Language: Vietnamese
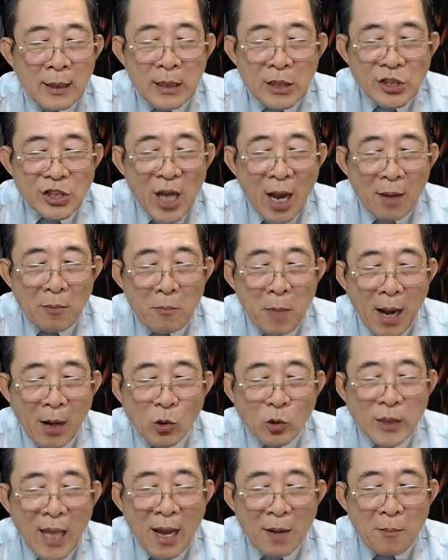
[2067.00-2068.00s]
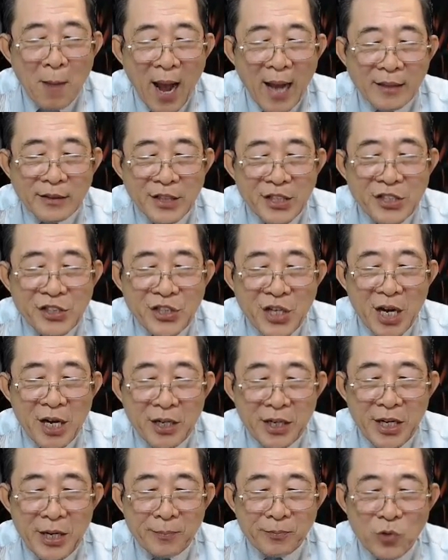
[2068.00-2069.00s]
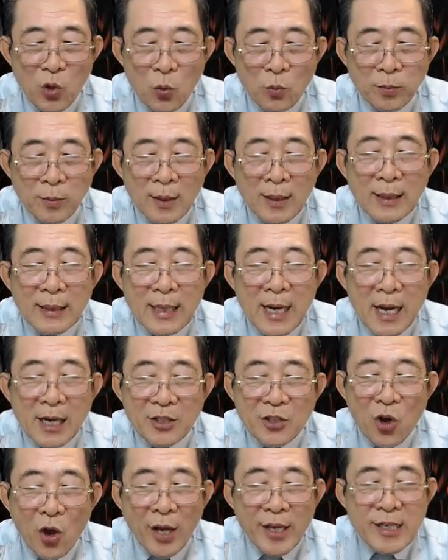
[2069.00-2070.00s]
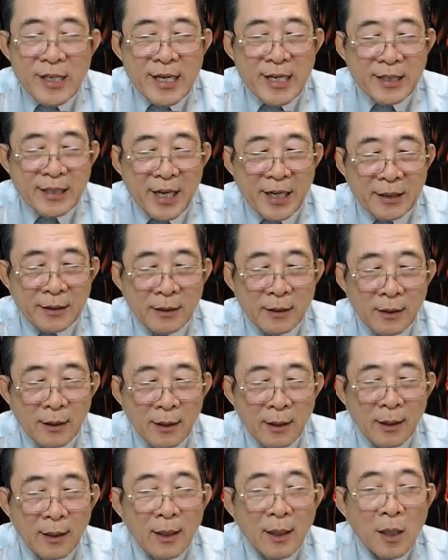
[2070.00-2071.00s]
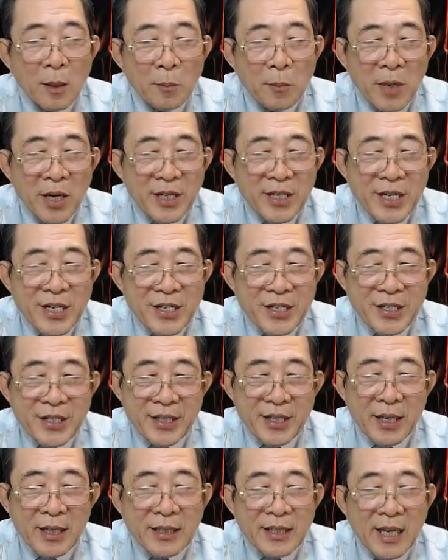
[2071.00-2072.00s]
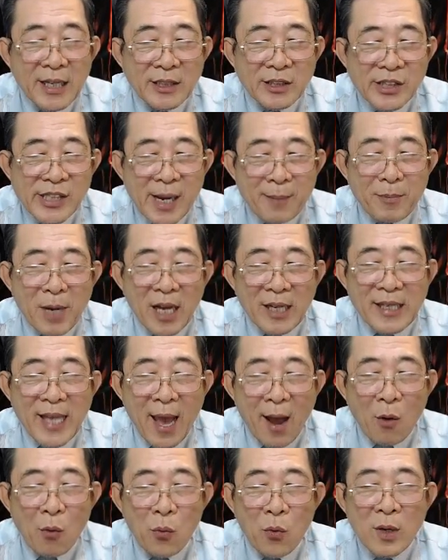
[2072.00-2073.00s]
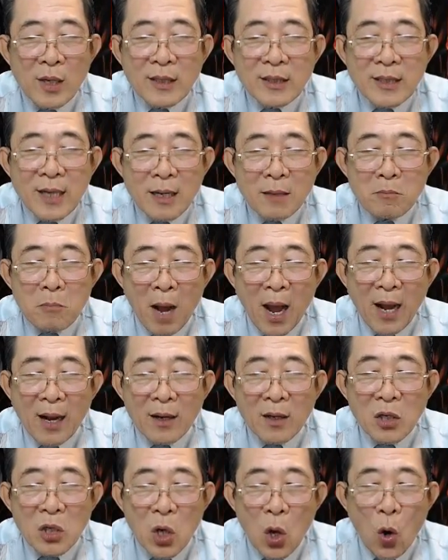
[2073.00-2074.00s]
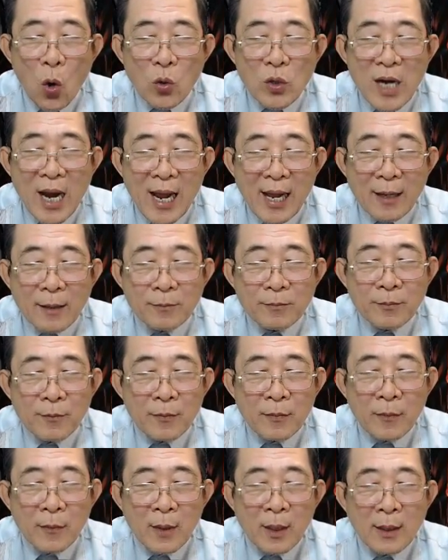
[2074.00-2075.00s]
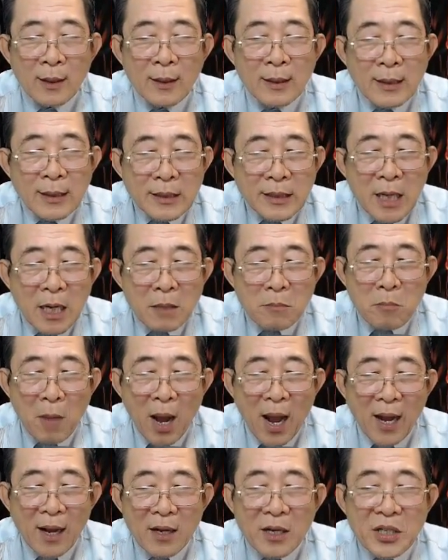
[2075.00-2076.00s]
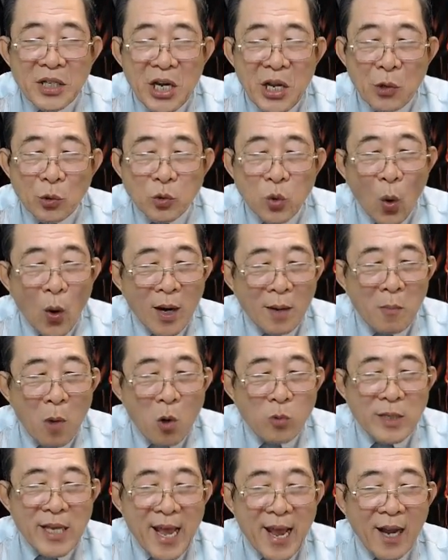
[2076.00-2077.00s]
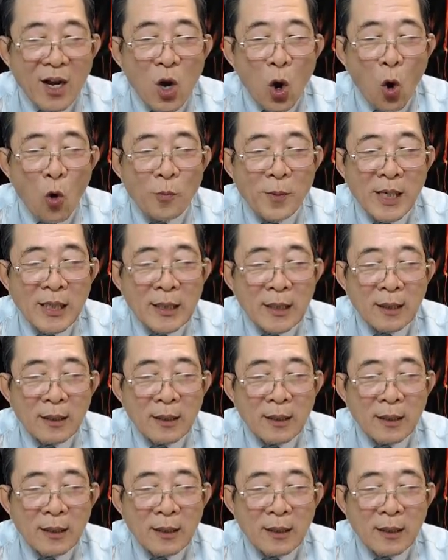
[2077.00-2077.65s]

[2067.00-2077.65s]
Sắc mặt của thác bạc thiết sơn nghiêm túc, lời nói kiên định. Mười người nhìn xem lẫn nhau, trên mặt lộ ra. Trên mặt đều thuần một vẻ khổ bức.